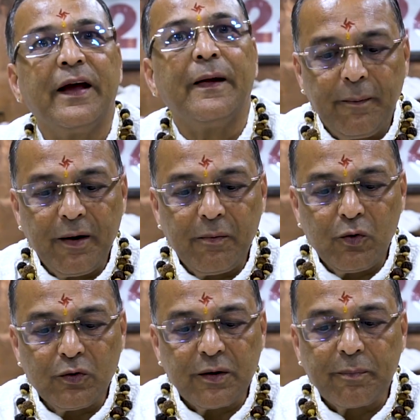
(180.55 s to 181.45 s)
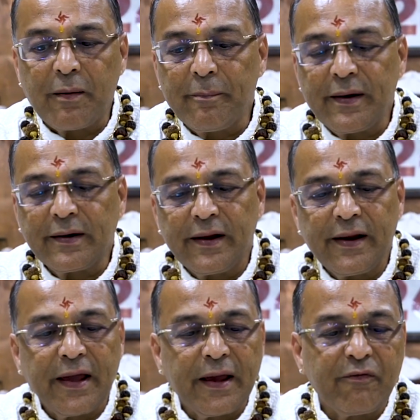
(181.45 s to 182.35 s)
हैं अभी हम लोग जब कंपेयर
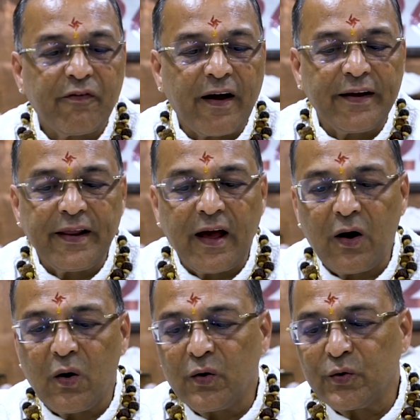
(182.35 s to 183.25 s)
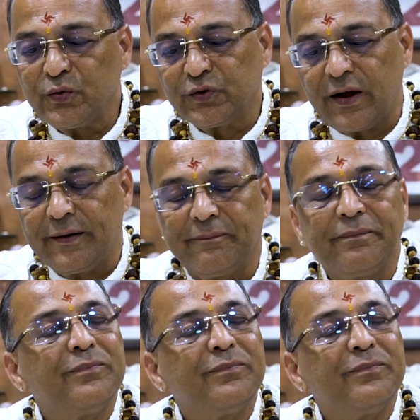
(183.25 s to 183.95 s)
करेंगे कि फ़ायदा और नुकसान